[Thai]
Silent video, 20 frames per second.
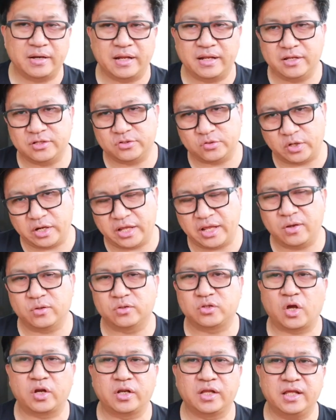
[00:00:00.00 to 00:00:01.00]
ในอิสราเอล
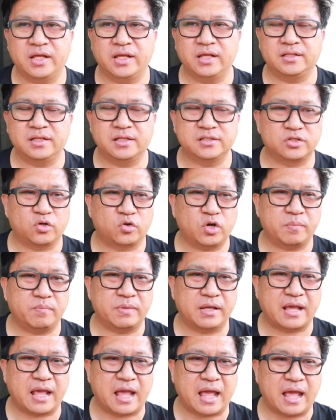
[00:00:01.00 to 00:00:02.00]
ตอนนี้ที่สหรัฐอ
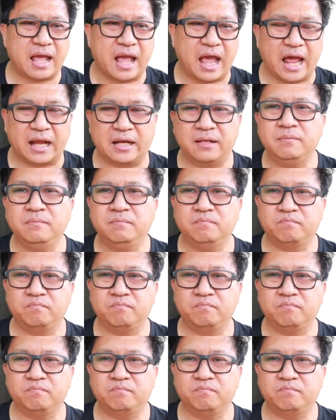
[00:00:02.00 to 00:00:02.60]
เมริกาหัน